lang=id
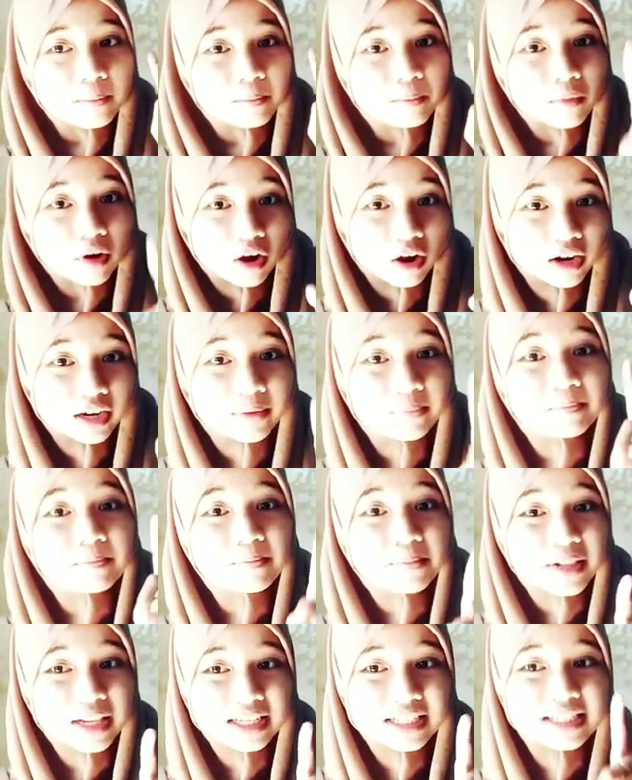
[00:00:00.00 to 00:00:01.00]
more
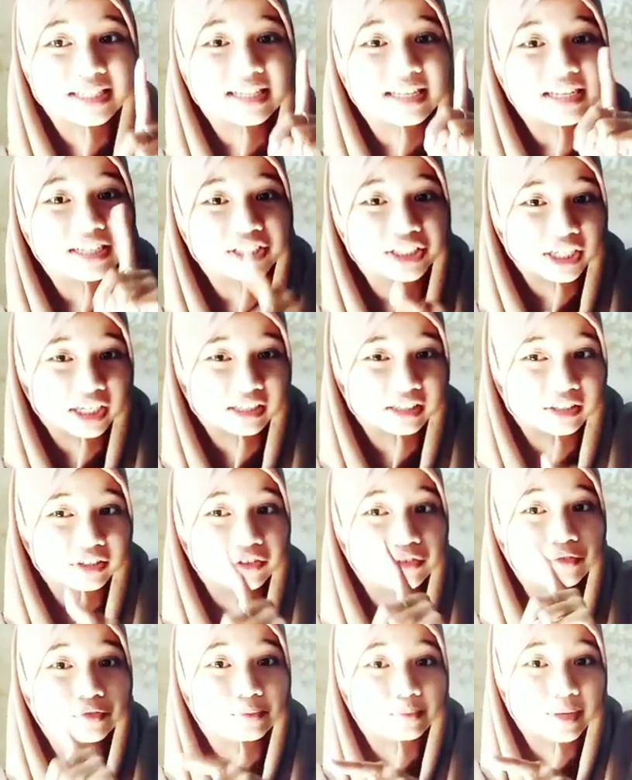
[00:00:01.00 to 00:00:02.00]
plus
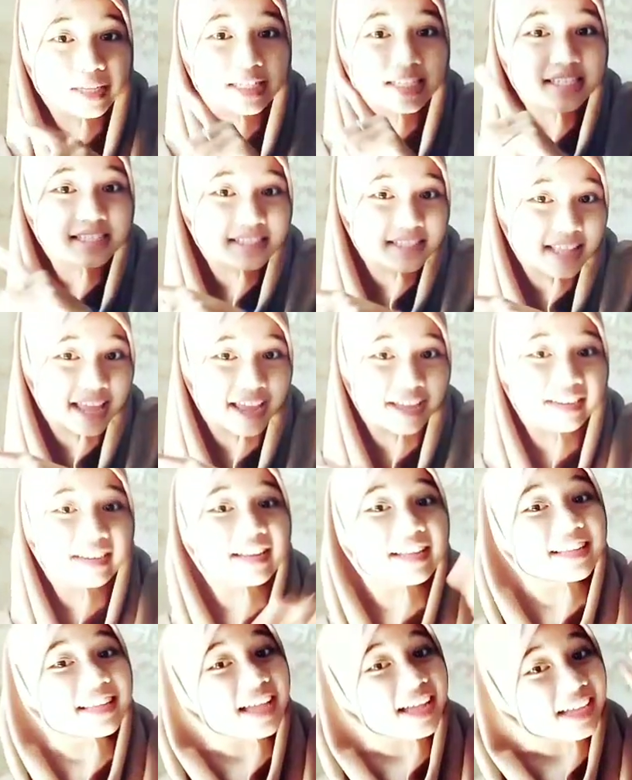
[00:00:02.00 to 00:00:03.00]
adjective plus than.
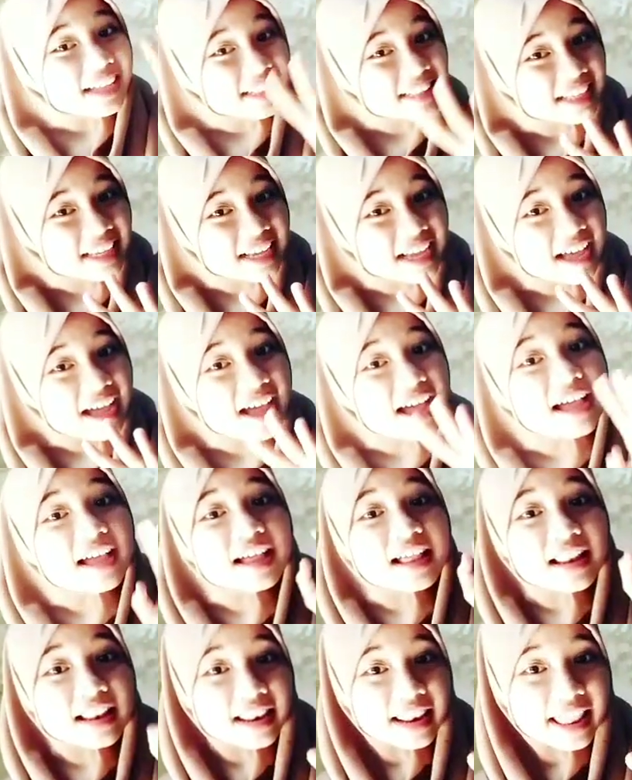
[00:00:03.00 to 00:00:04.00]
Yang ketiga,
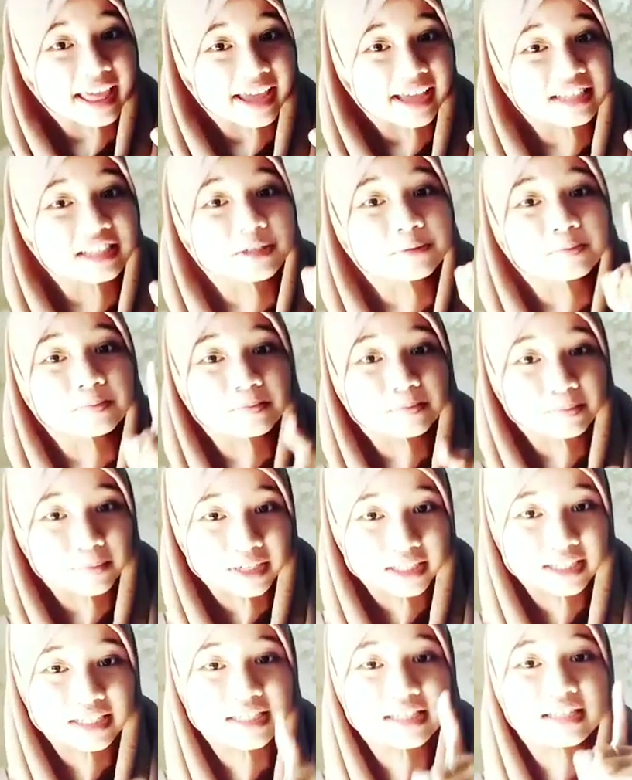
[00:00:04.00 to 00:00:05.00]
less
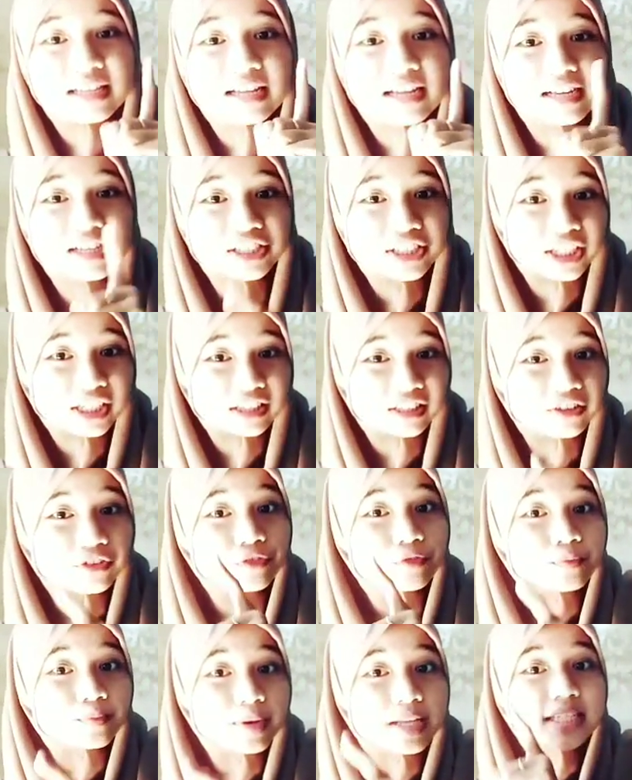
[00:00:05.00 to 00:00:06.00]
plus
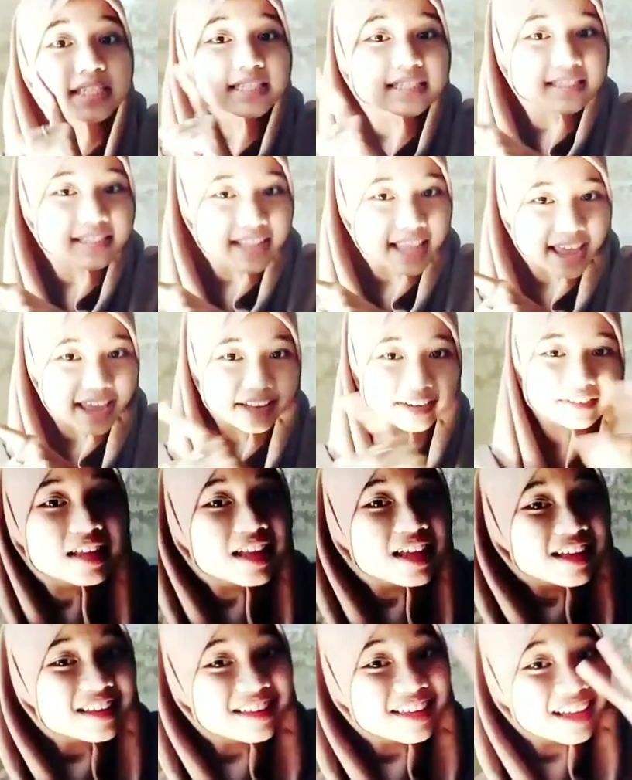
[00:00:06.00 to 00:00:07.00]
adjective plus than.
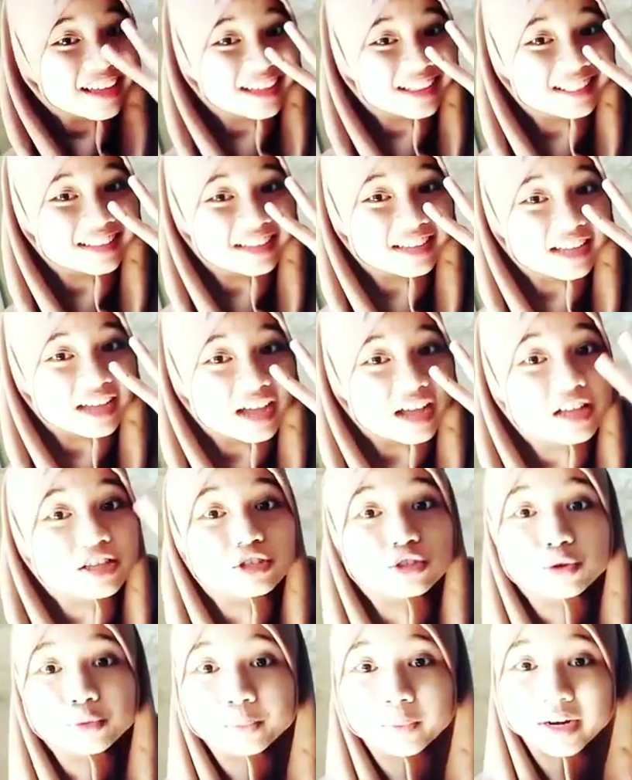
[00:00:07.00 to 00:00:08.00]
Yang ketiga,
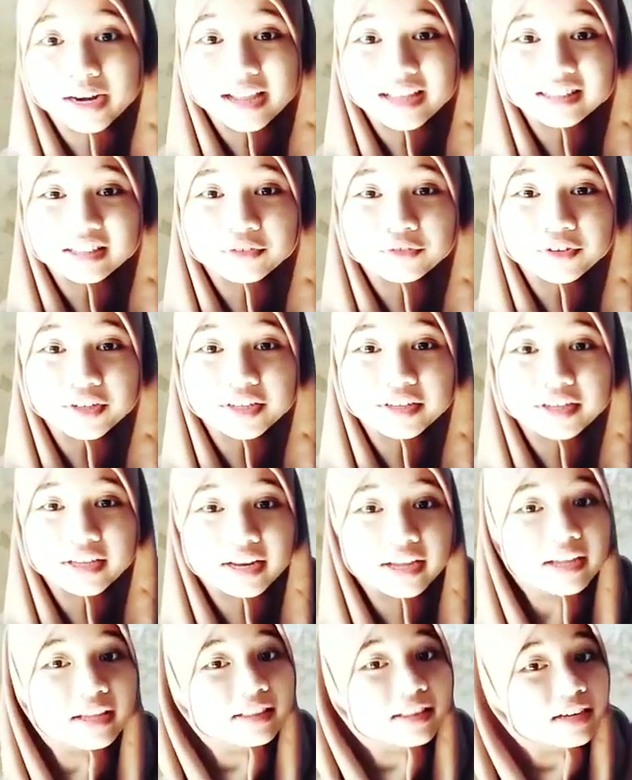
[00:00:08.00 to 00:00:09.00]
superlative
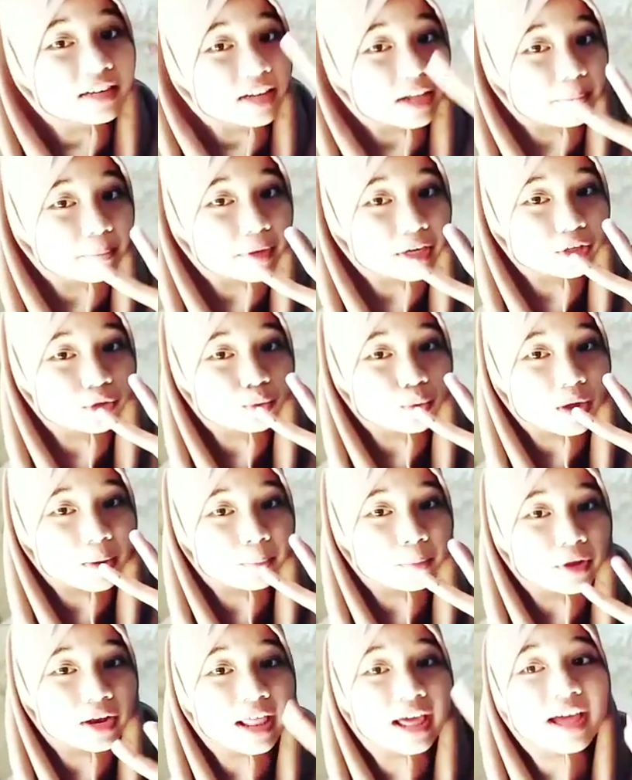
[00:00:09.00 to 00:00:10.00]
degree. Terdapat dua
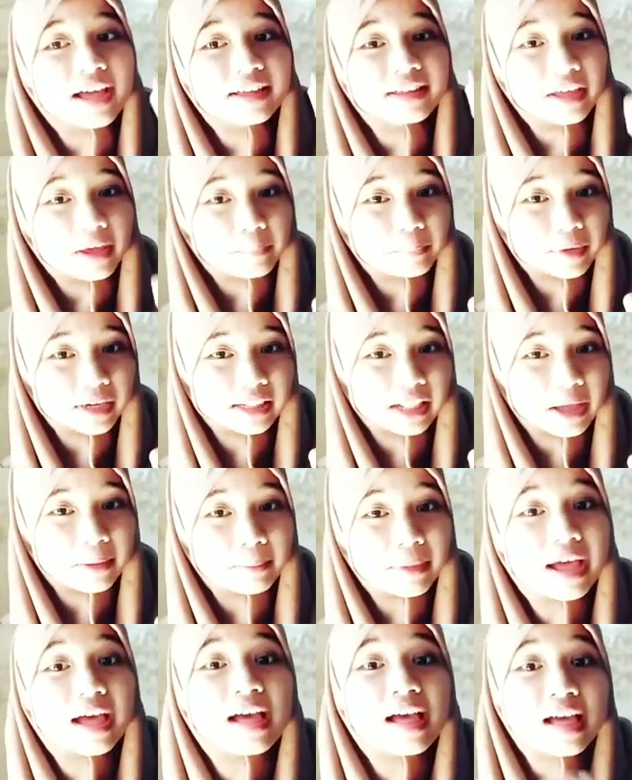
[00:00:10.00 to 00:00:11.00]
pola. Yang
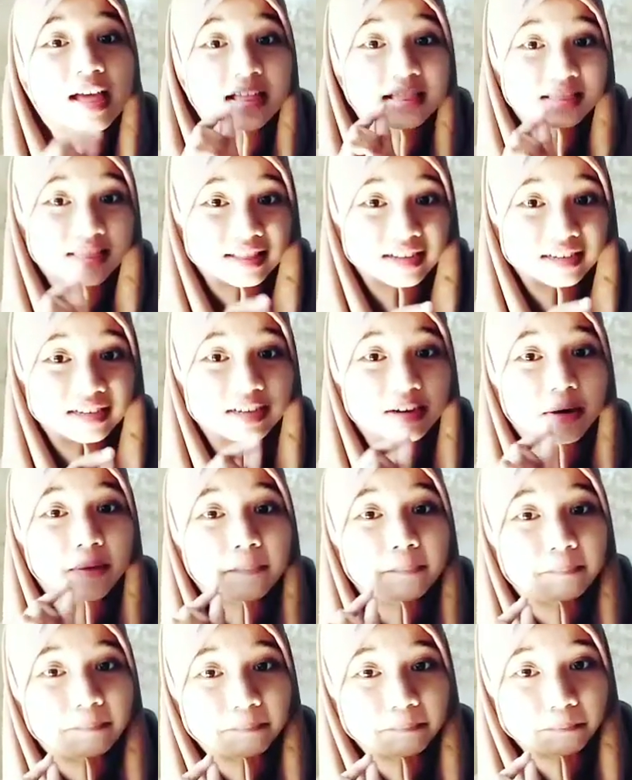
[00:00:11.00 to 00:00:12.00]
pertama, the
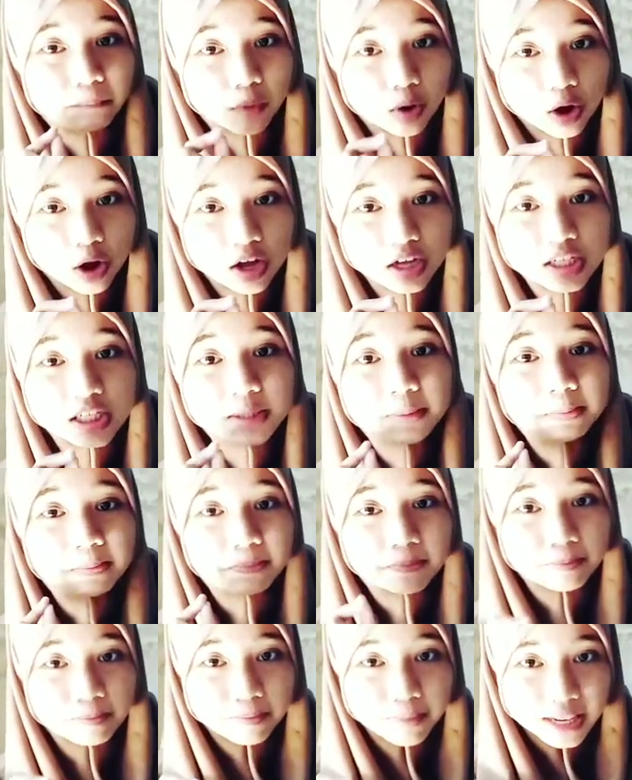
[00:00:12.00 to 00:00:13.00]
most
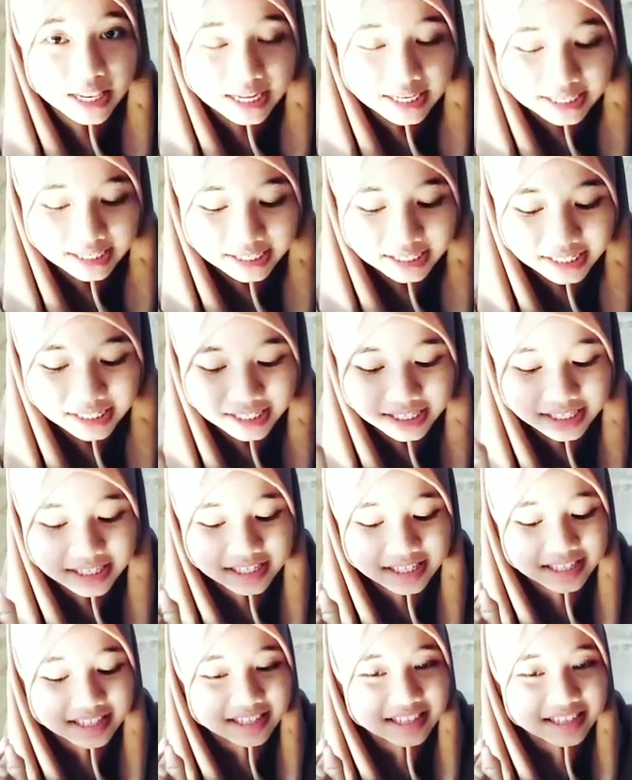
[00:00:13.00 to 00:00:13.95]
plus